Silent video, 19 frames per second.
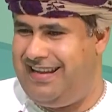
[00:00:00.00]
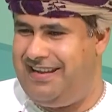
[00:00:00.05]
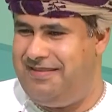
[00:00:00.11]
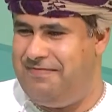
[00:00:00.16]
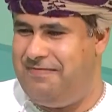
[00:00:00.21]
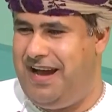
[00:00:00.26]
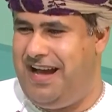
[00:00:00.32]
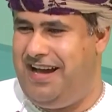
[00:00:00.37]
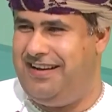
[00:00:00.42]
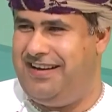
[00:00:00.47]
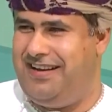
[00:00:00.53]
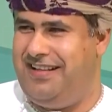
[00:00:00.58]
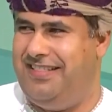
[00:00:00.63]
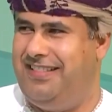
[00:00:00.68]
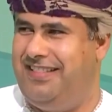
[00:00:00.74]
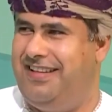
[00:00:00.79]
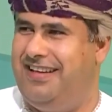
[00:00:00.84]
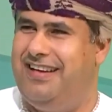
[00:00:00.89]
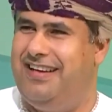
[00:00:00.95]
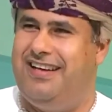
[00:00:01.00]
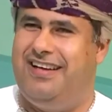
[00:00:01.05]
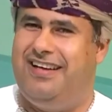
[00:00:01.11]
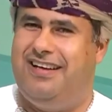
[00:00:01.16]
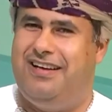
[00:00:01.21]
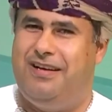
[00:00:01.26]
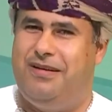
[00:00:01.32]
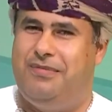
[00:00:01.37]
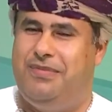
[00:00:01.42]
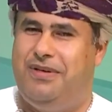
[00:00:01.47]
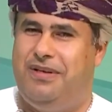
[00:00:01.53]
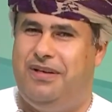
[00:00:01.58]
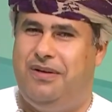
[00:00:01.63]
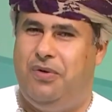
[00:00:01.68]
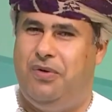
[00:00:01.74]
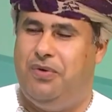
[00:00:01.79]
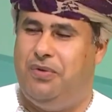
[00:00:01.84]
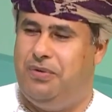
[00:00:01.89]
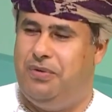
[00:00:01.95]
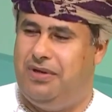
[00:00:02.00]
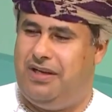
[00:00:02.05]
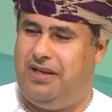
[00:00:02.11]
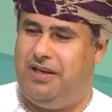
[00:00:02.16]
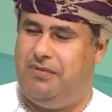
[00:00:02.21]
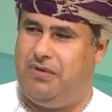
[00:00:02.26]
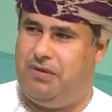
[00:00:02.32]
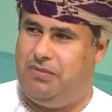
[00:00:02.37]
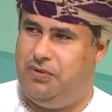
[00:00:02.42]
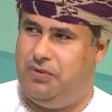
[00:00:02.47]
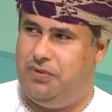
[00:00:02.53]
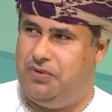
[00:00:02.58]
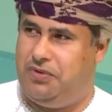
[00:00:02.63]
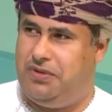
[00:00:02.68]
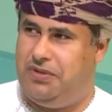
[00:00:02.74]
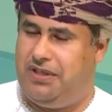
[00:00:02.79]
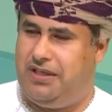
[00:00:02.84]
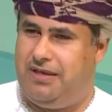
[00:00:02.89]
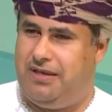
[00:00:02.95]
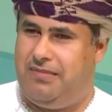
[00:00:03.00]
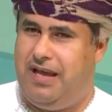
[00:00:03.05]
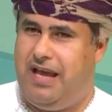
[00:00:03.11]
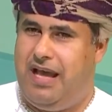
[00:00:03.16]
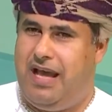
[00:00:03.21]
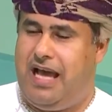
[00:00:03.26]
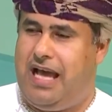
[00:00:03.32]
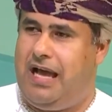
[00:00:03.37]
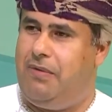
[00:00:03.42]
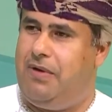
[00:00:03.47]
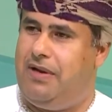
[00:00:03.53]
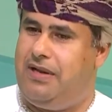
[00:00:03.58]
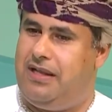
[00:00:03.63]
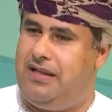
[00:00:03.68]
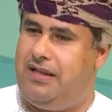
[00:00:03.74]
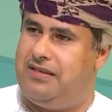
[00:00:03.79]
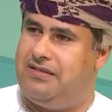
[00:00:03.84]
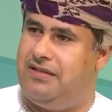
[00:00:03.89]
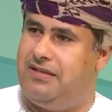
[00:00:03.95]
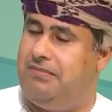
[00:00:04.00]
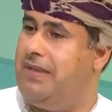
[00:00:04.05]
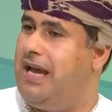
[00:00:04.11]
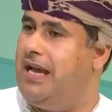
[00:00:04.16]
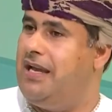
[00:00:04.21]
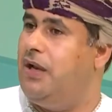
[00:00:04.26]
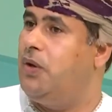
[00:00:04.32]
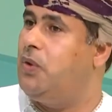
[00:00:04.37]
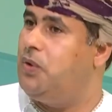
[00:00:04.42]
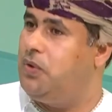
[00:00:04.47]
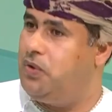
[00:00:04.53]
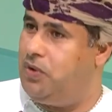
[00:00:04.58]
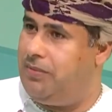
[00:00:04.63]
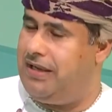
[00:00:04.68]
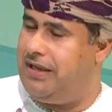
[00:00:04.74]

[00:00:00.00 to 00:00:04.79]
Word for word: المعرض آه، بحضورهم وبوجودهم حاولنا نرصد ما هي الكتب